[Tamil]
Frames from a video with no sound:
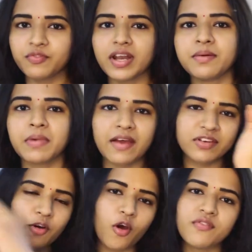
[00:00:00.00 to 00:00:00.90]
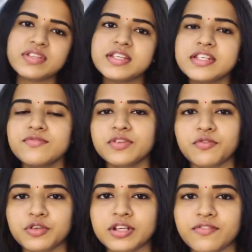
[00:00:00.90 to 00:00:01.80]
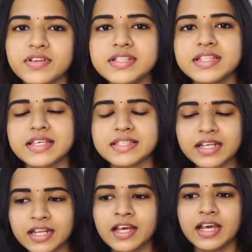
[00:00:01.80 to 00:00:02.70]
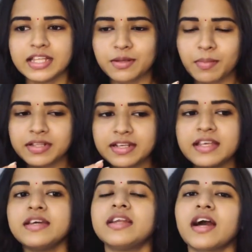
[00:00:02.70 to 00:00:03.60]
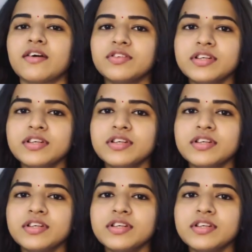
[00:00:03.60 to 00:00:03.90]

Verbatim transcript: வென் ஐம் ஹேவிங் அ கான்வர்சேஷன் வித் ஃபோட்டோகிராஃபர்ஸ் தே செட் இந்த மாதிரி நாங்கள் அங்கே வந்து